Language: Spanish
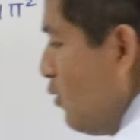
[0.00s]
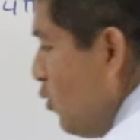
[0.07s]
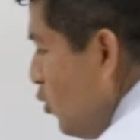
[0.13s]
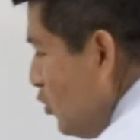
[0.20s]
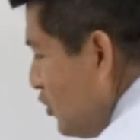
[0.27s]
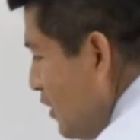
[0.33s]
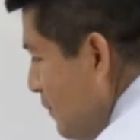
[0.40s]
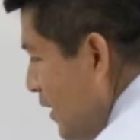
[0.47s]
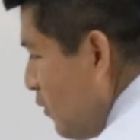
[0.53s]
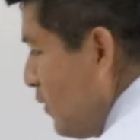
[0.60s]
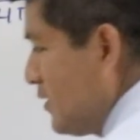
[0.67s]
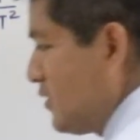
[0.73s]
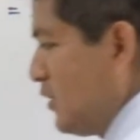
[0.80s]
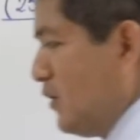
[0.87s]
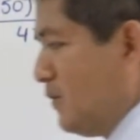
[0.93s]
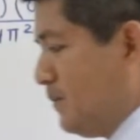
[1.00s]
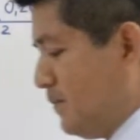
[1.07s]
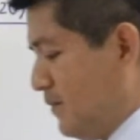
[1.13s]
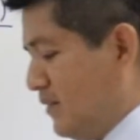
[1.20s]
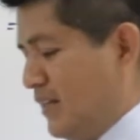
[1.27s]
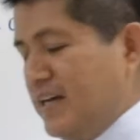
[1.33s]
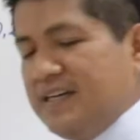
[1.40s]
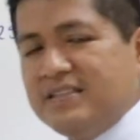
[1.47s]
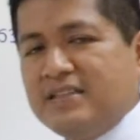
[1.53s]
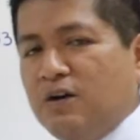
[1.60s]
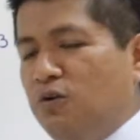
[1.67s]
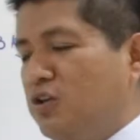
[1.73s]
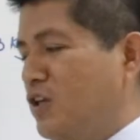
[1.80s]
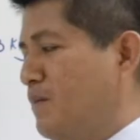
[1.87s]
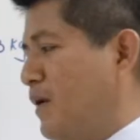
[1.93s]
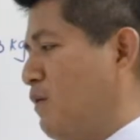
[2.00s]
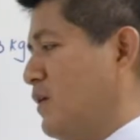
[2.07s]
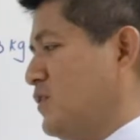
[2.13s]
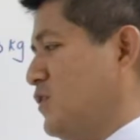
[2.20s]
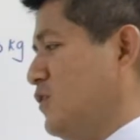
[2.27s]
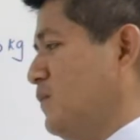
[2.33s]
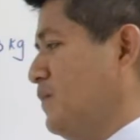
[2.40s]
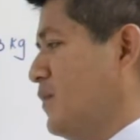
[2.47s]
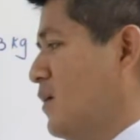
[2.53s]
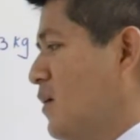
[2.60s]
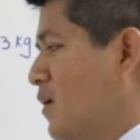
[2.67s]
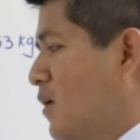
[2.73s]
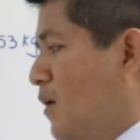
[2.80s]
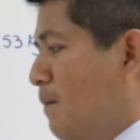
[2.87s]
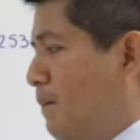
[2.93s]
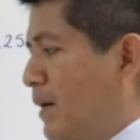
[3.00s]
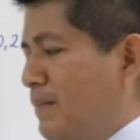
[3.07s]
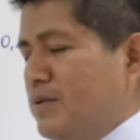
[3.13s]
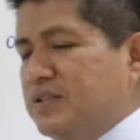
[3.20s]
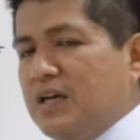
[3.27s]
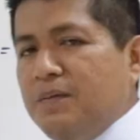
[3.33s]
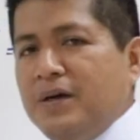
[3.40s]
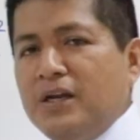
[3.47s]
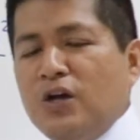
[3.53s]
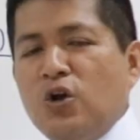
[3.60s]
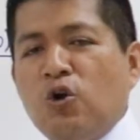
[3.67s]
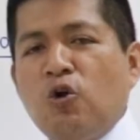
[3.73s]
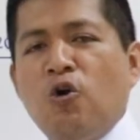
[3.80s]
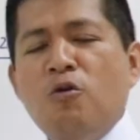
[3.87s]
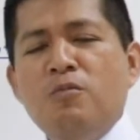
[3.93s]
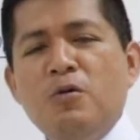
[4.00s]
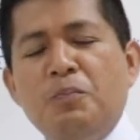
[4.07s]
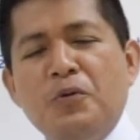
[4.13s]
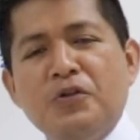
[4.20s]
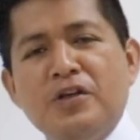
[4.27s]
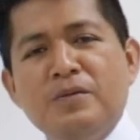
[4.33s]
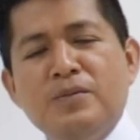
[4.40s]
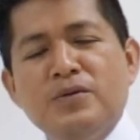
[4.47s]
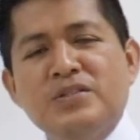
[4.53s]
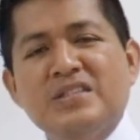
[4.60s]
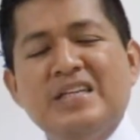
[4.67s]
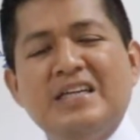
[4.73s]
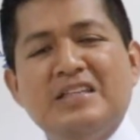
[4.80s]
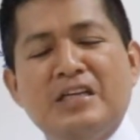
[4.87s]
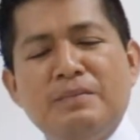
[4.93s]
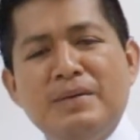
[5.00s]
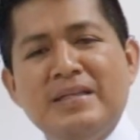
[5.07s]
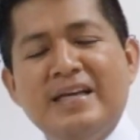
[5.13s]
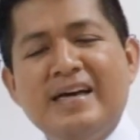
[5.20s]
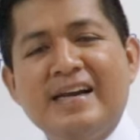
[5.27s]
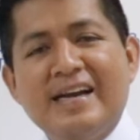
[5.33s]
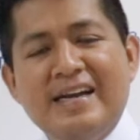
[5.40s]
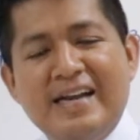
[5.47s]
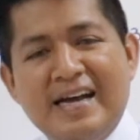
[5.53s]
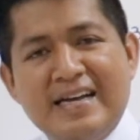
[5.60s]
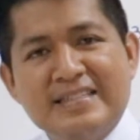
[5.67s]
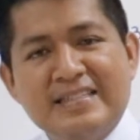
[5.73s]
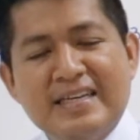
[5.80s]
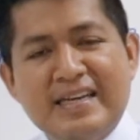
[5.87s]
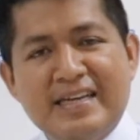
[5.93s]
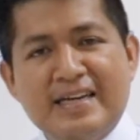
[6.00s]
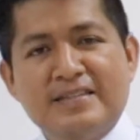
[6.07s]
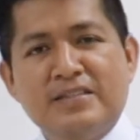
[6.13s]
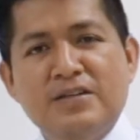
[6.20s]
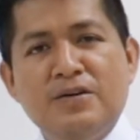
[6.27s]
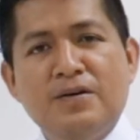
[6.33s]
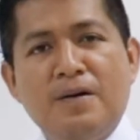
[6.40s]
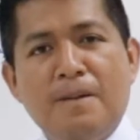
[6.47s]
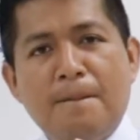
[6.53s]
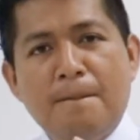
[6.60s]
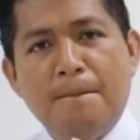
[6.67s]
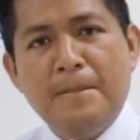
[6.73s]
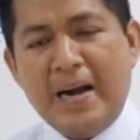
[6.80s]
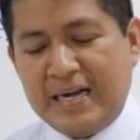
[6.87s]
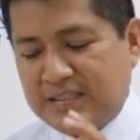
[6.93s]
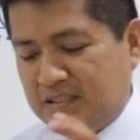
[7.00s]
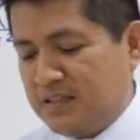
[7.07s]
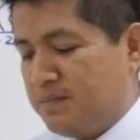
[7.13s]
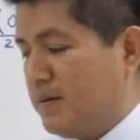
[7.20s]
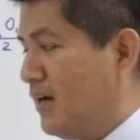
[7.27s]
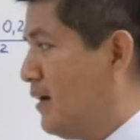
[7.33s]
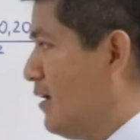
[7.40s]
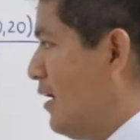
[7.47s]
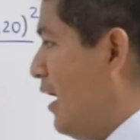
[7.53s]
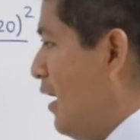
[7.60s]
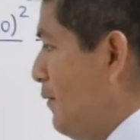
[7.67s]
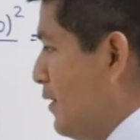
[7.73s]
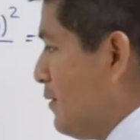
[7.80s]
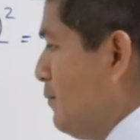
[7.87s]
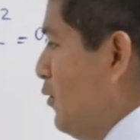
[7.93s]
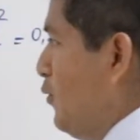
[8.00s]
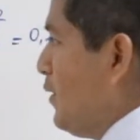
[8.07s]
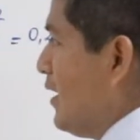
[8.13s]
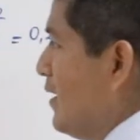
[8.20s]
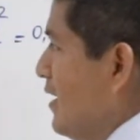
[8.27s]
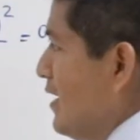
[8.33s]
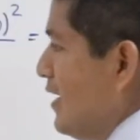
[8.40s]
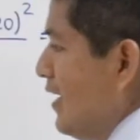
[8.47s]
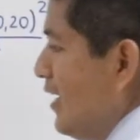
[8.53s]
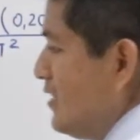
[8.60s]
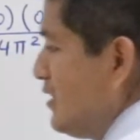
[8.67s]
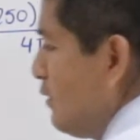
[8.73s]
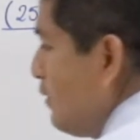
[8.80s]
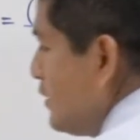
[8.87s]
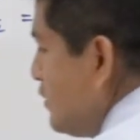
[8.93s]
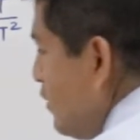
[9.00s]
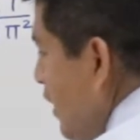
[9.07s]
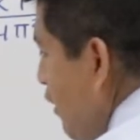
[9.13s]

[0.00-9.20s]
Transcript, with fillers: última ecuación, de esta última ecuación. Vamos a ver cómo podemos determinar la aceleración máxima. A ver, muy bien. Esta ecuación